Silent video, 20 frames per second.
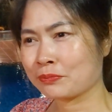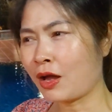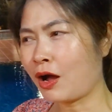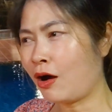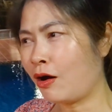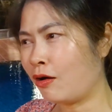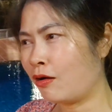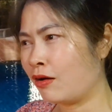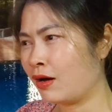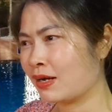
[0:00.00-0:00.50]

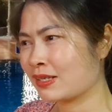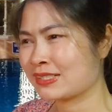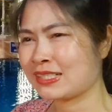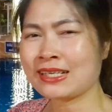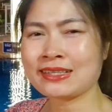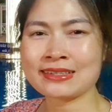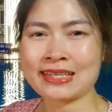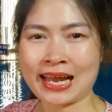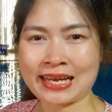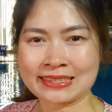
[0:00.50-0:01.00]
họ
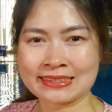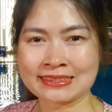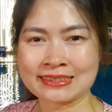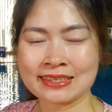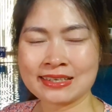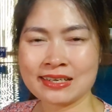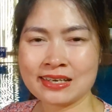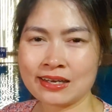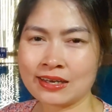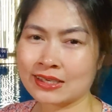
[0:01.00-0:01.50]
chân thành,
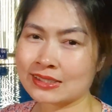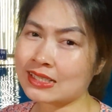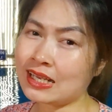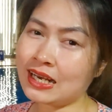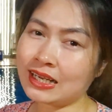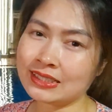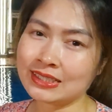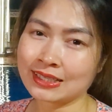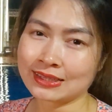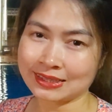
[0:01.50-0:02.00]

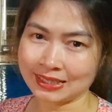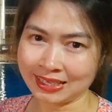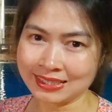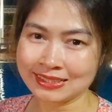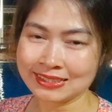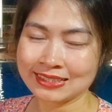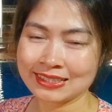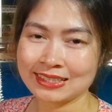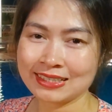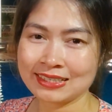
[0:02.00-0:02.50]
rất là nhiệt
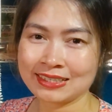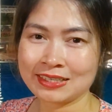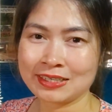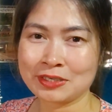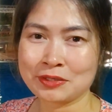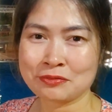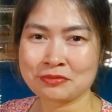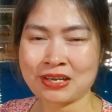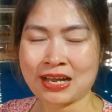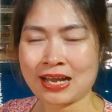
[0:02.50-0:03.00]
tình,
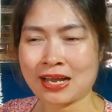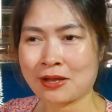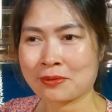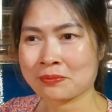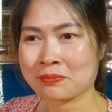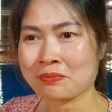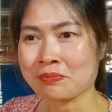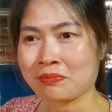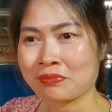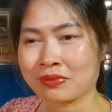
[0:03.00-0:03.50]

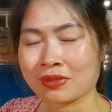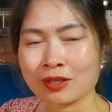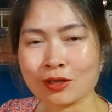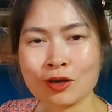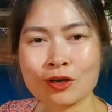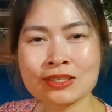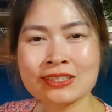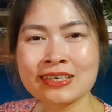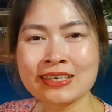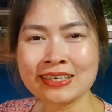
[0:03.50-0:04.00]
và
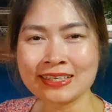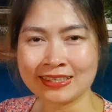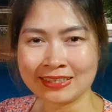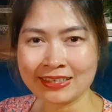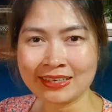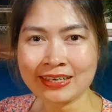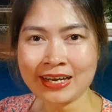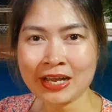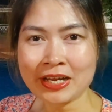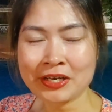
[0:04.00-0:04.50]
con người ở
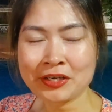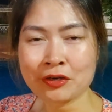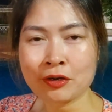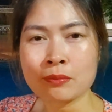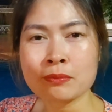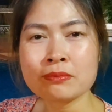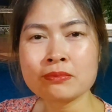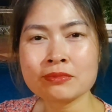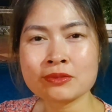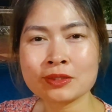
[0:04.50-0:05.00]
nơi đây
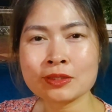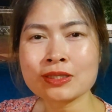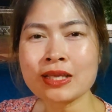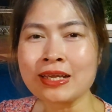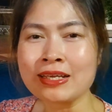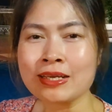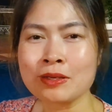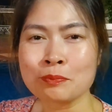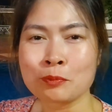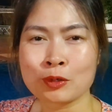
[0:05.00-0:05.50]
nó
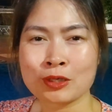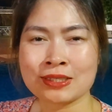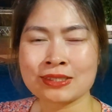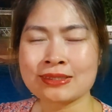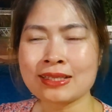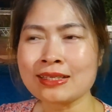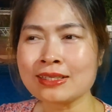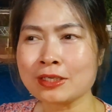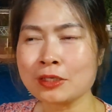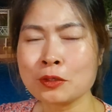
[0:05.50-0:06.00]
thể hiện một cái
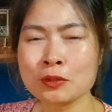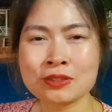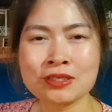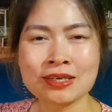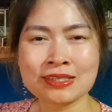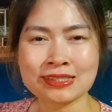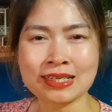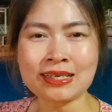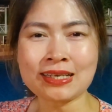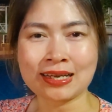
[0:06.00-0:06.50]
tình yêu
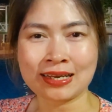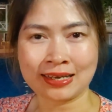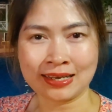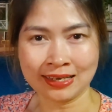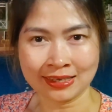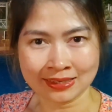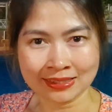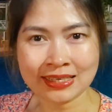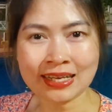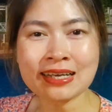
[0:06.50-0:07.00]
thương rất là
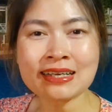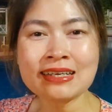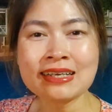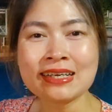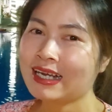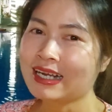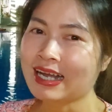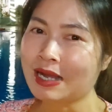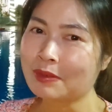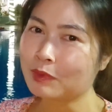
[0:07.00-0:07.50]
lớn á.
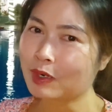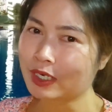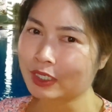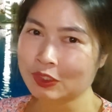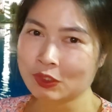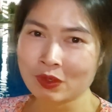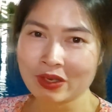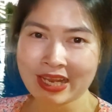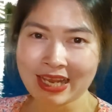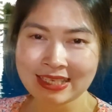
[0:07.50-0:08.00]
Cả một
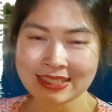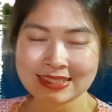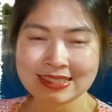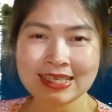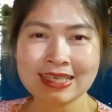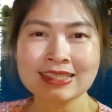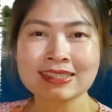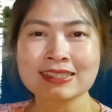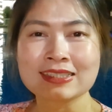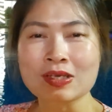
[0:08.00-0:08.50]
cái chuỗi hành
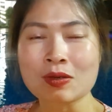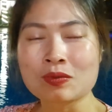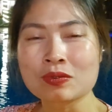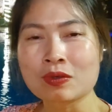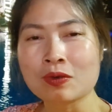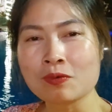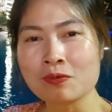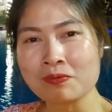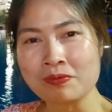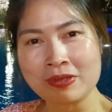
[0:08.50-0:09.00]
trình trong
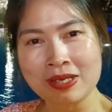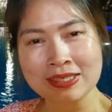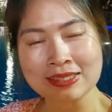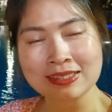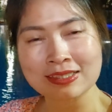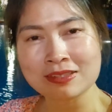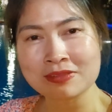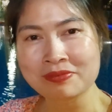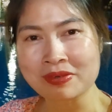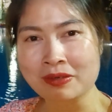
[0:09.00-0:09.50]
công việc
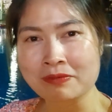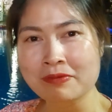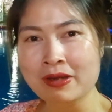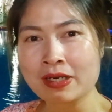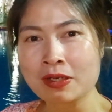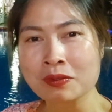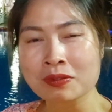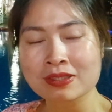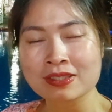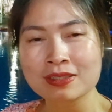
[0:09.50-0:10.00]
tư vấn và
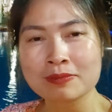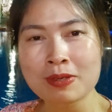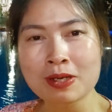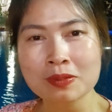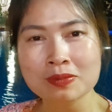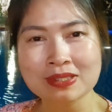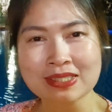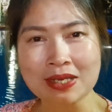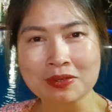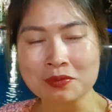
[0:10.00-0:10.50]
đầu tư bất
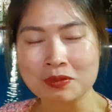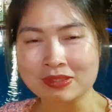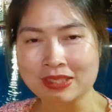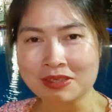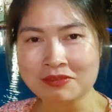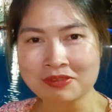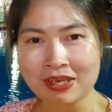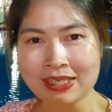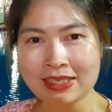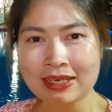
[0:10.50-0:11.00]
động sản của
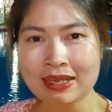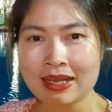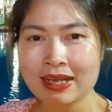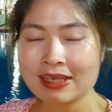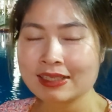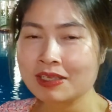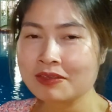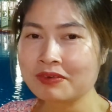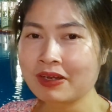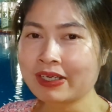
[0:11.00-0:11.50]
Thanh Vân
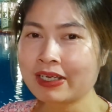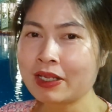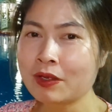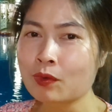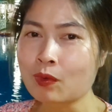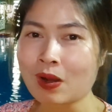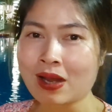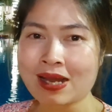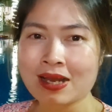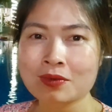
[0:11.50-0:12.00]
thì Vân đi
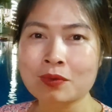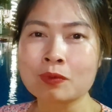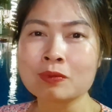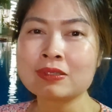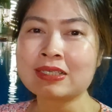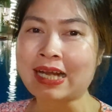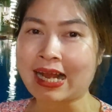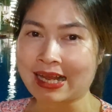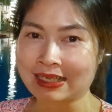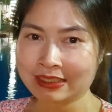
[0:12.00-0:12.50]
qua
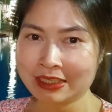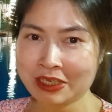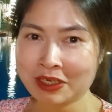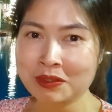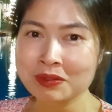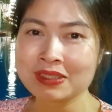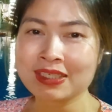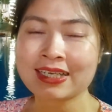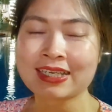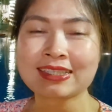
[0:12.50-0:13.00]
cũng khá
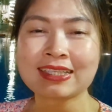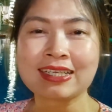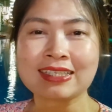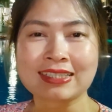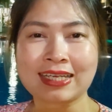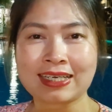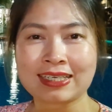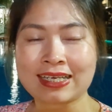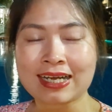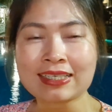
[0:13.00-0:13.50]
nhiều những cái
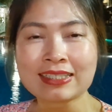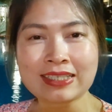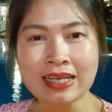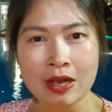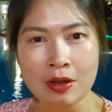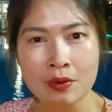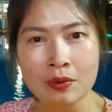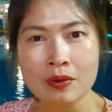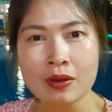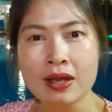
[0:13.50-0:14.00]
tỉnh thành khác
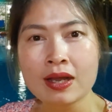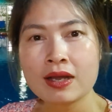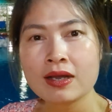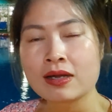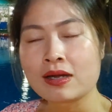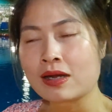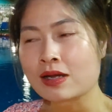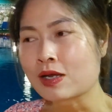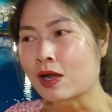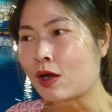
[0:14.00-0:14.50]
nhau,
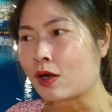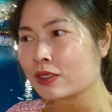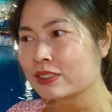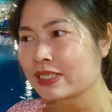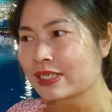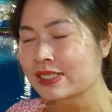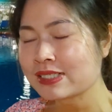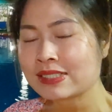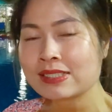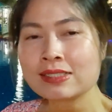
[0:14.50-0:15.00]
có
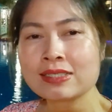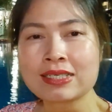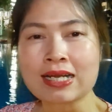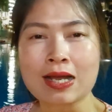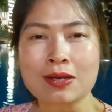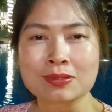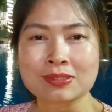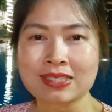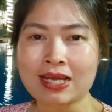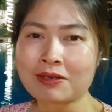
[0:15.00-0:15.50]
những cái sự
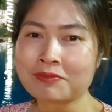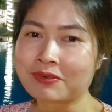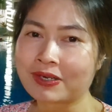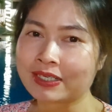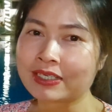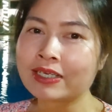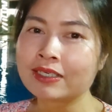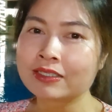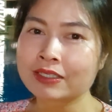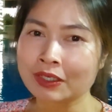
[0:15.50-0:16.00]
khảo sát và
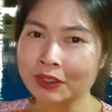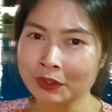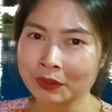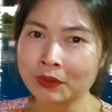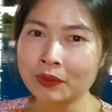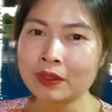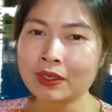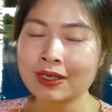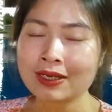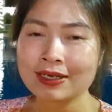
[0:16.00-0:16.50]
nghiên
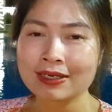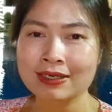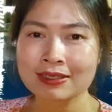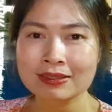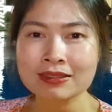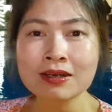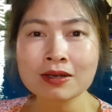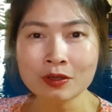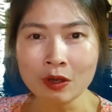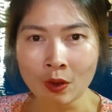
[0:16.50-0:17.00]
cứu
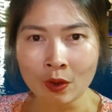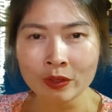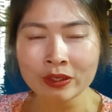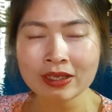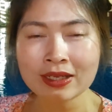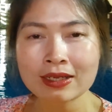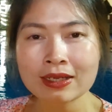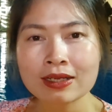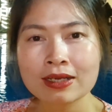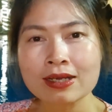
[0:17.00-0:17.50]
tương
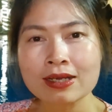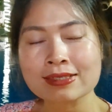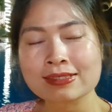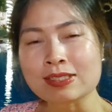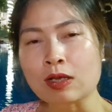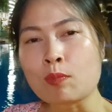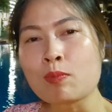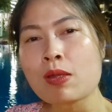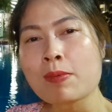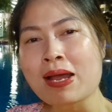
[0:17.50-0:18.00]
đối
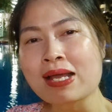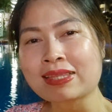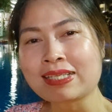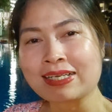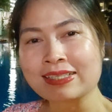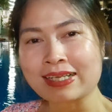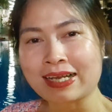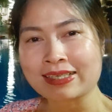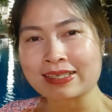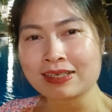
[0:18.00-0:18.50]
63
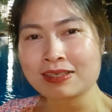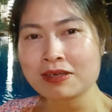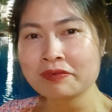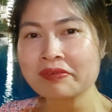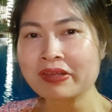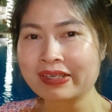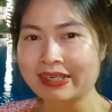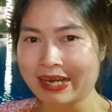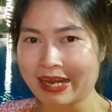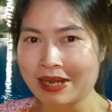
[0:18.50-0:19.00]
tỉnh thành đất
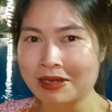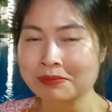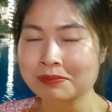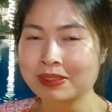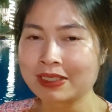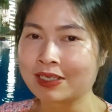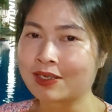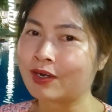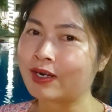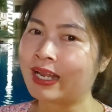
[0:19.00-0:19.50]
nước Việt
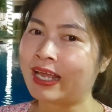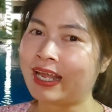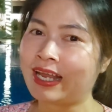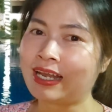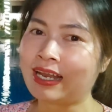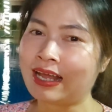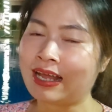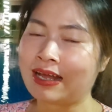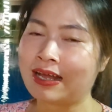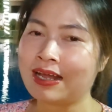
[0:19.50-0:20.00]
Nam, thì có lẽ
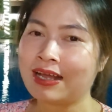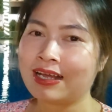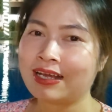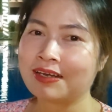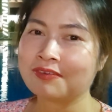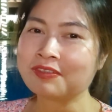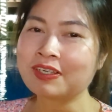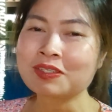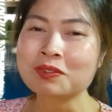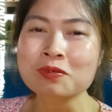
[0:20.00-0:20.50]
là
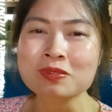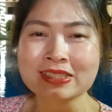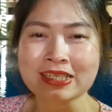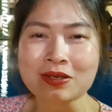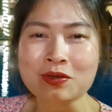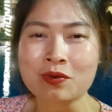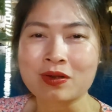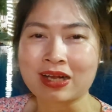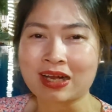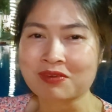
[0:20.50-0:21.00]
Vân cũng
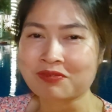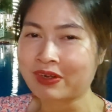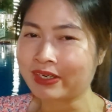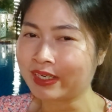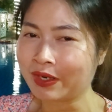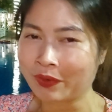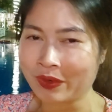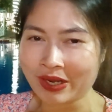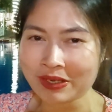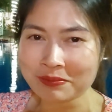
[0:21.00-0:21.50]
sẽ cố gắng
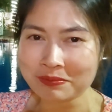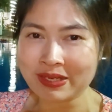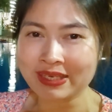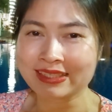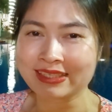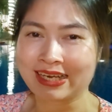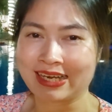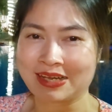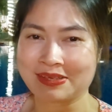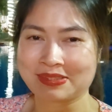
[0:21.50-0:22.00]
phấn đấu hết
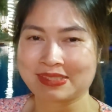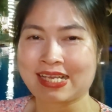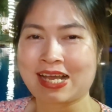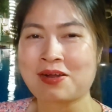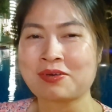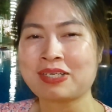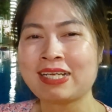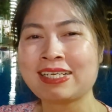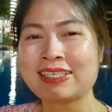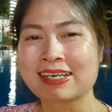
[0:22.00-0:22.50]
mình để làm
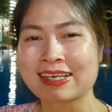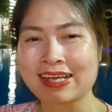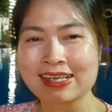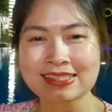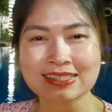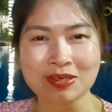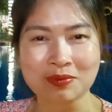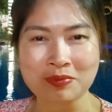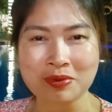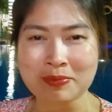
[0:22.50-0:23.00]
sao đi được
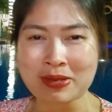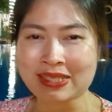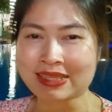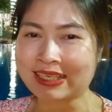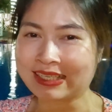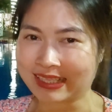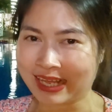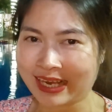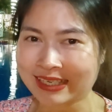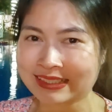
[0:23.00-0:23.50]
hết 63
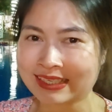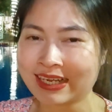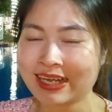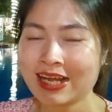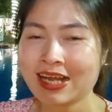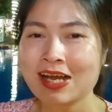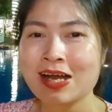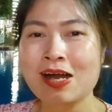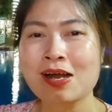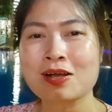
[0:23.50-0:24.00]
tỉnh thành.
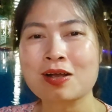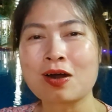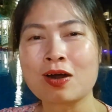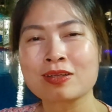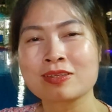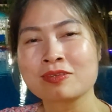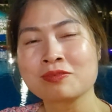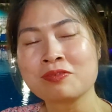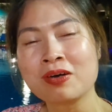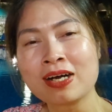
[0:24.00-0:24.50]

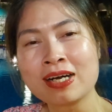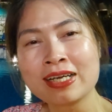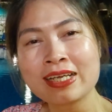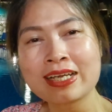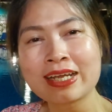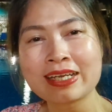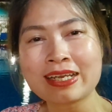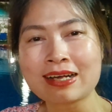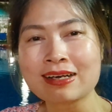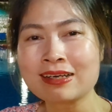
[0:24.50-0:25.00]
Còn với
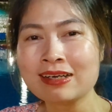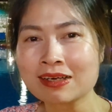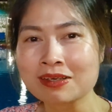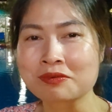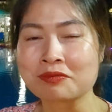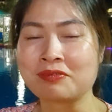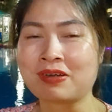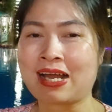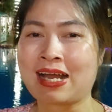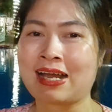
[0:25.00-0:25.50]
cái năng lực
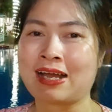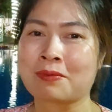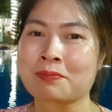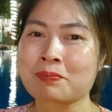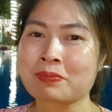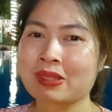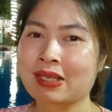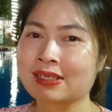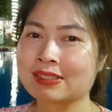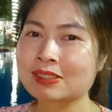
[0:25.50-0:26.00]
và
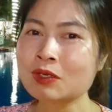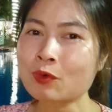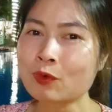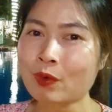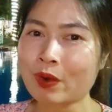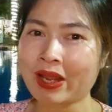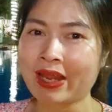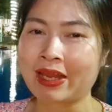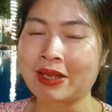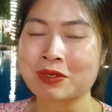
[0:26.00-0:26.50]
sức
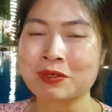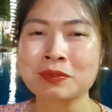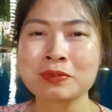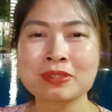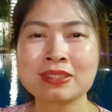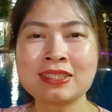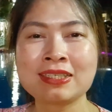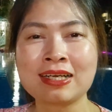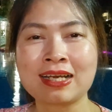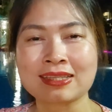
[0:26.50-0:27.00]
khỏe
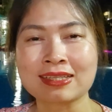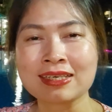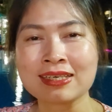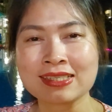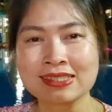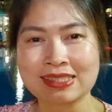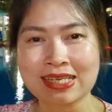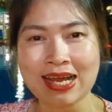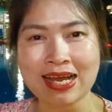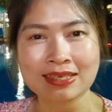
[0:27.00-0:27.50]
cũng như là
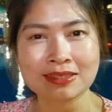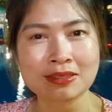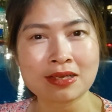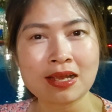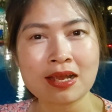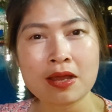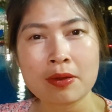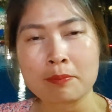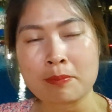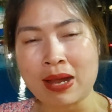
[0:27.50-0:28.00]
thời gian
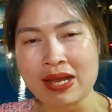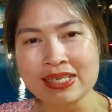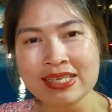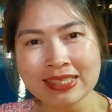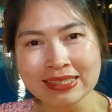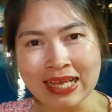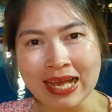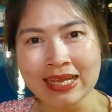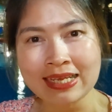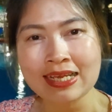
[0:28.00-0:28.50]
mà
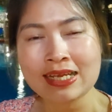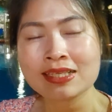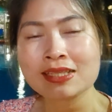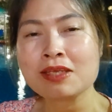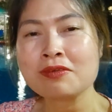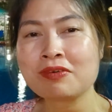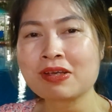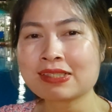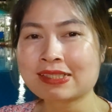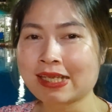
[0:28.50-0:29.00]
hiện tại
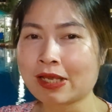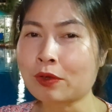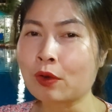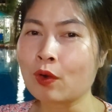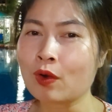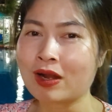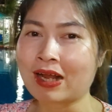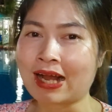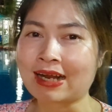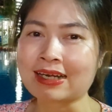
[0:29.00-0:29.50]
thì Vân sẽ
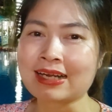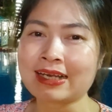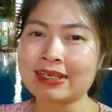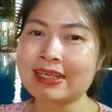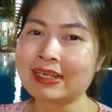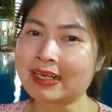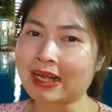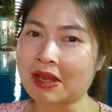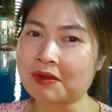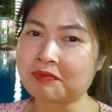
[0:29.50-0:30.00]
cố gắng là
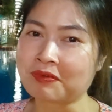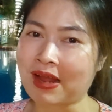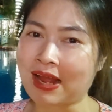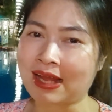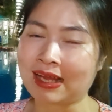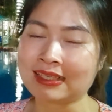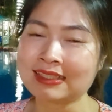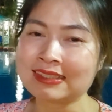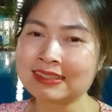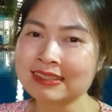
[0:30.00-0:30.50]
đi khai
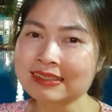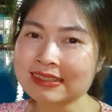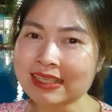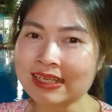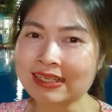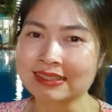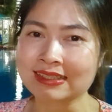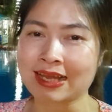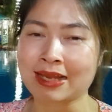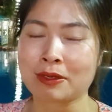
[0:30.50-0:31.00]
phá những
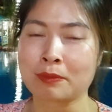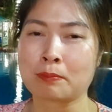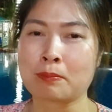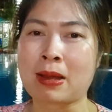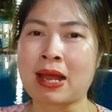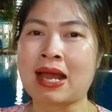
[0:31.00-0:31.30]
tỉnh thành